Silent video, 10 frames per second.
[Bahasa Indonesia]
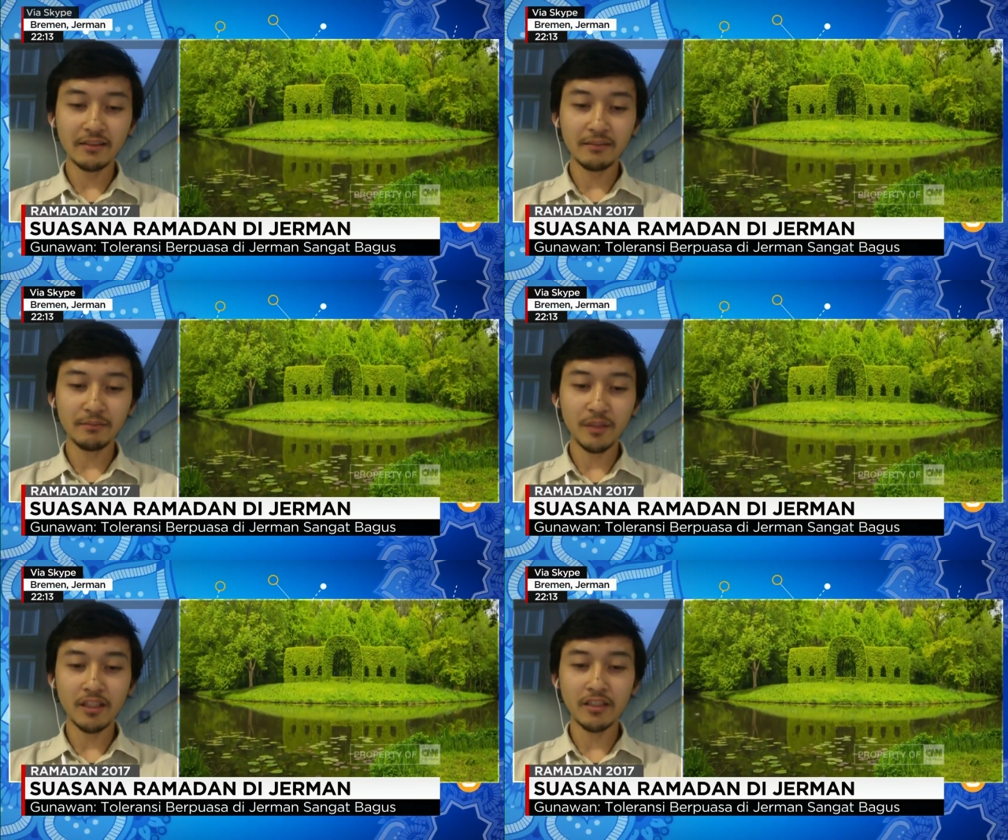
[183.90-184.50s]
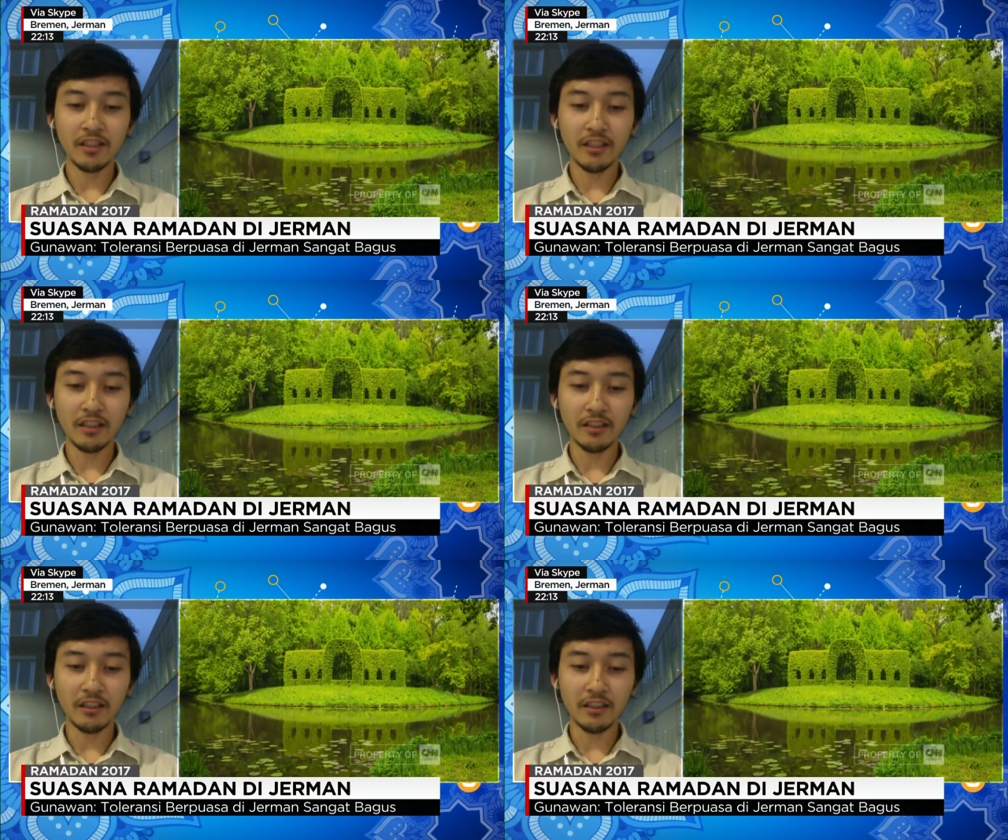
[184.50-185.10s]
bisa saya
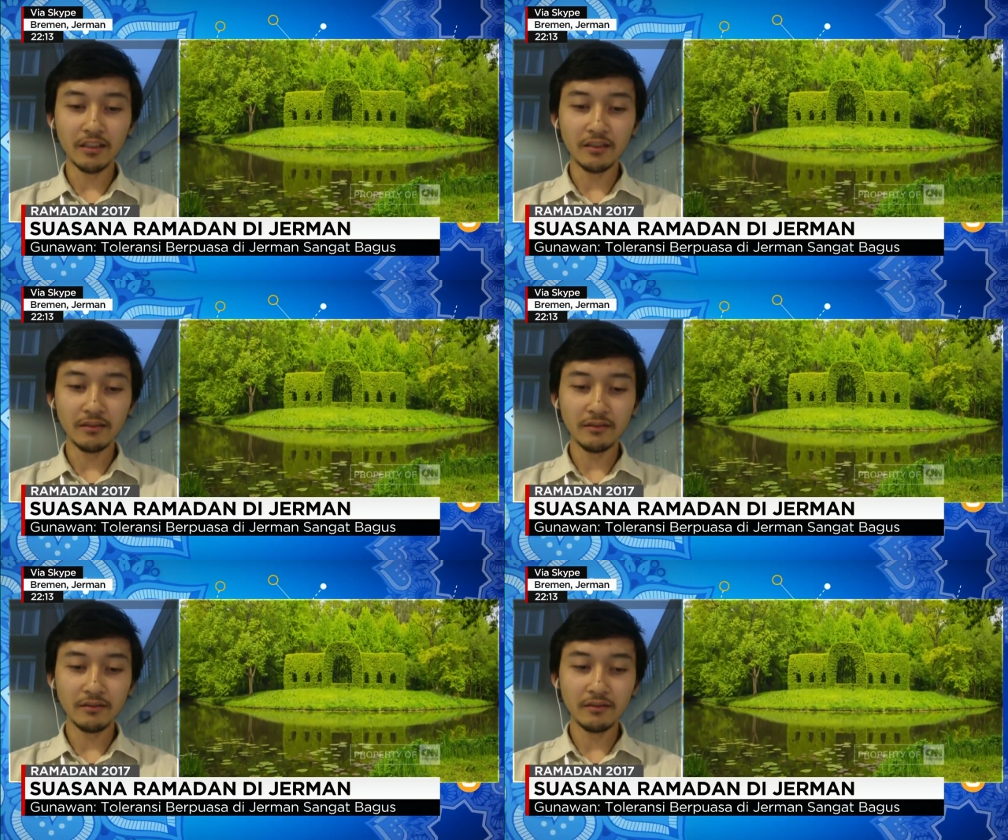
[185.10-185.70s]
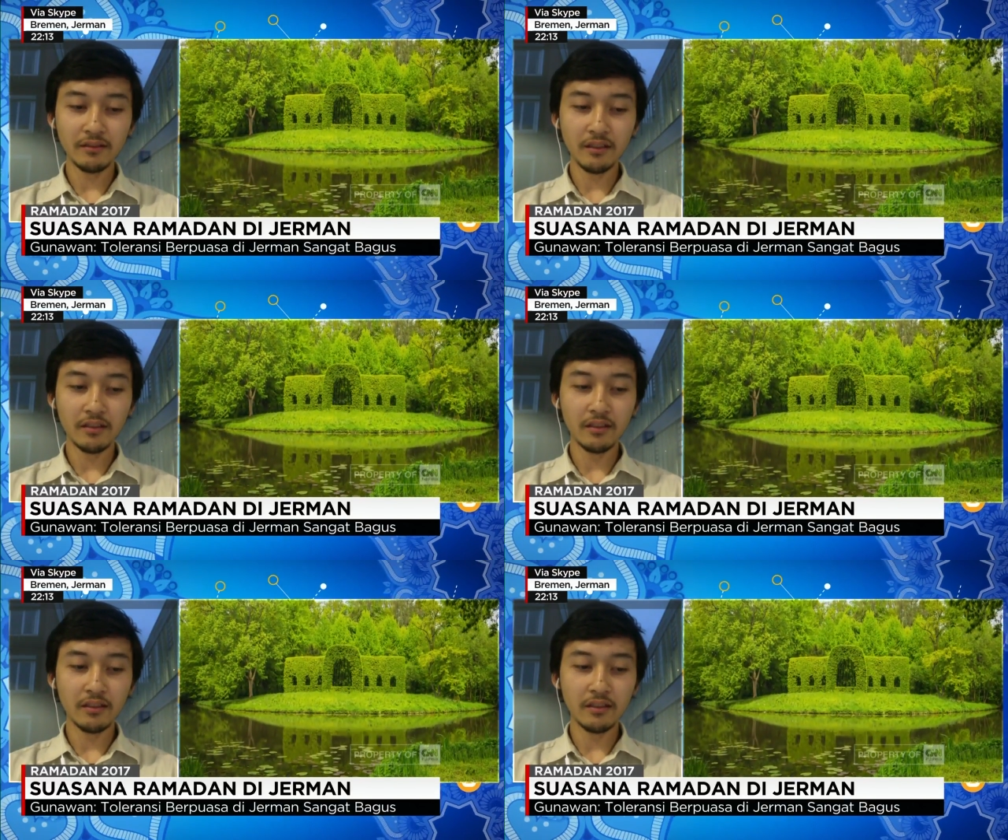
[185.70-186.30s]
katakan
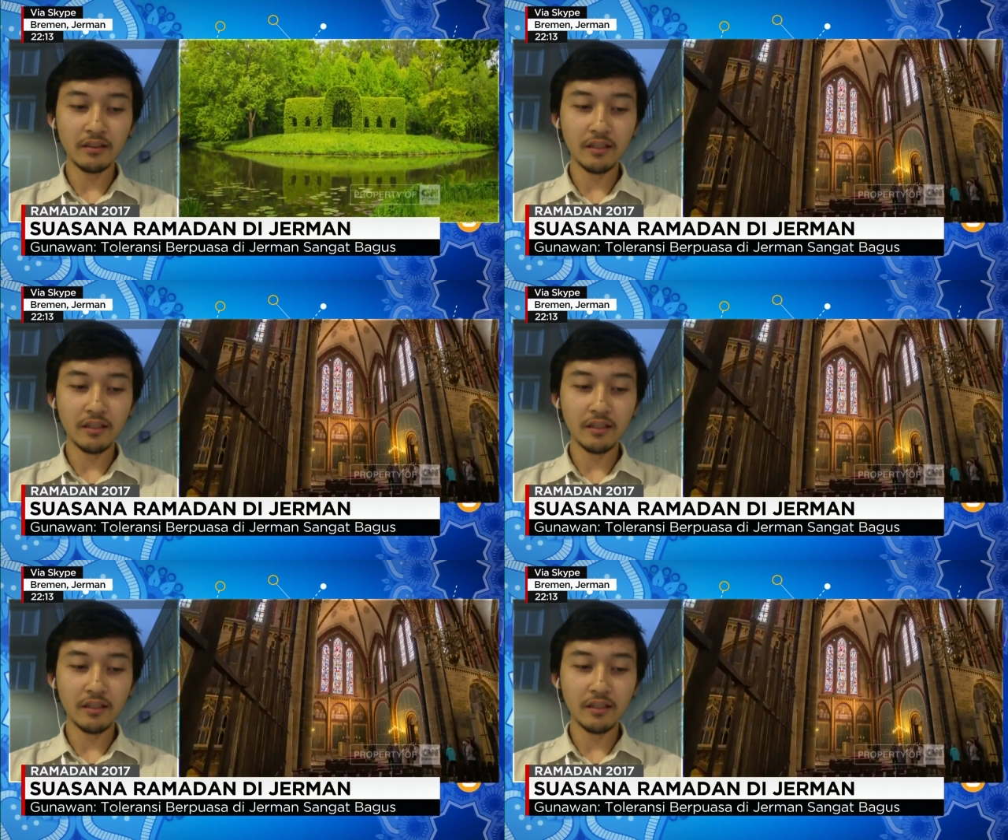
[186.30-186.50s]
eh,